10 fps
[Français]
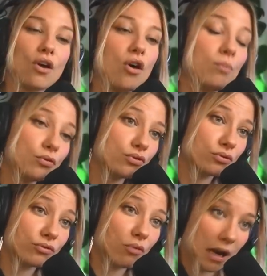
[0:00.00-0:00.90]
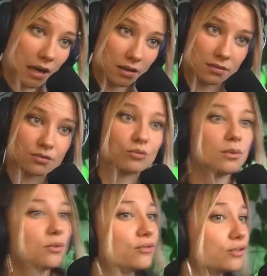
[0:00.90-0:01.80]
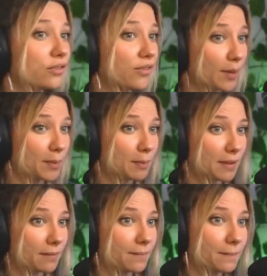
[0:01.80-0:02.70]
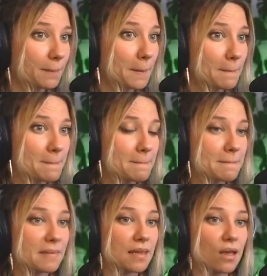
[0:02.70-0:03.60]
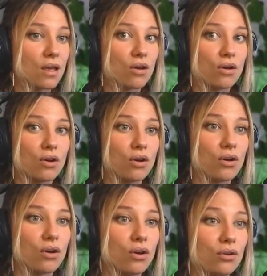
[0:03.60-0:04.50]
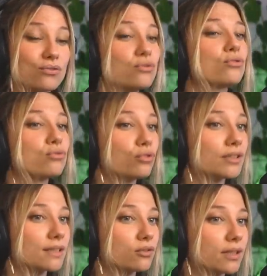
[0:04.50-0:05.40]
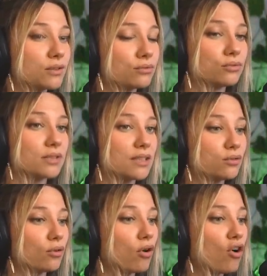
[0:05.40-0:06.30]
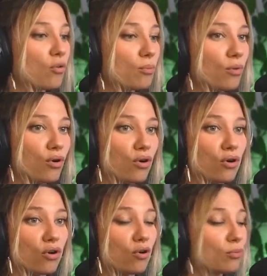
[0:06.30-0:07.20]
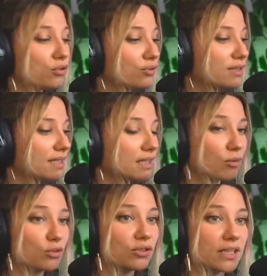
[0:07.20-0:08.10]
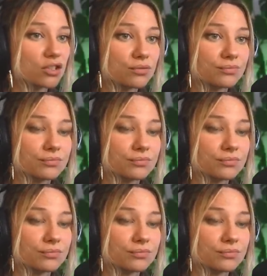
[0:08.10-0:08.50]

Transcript: En plus du froid, au moment où vous devez faire pipi, euh, surtout dans cette occasion, nous étions en, en motoski, euh, motoneige.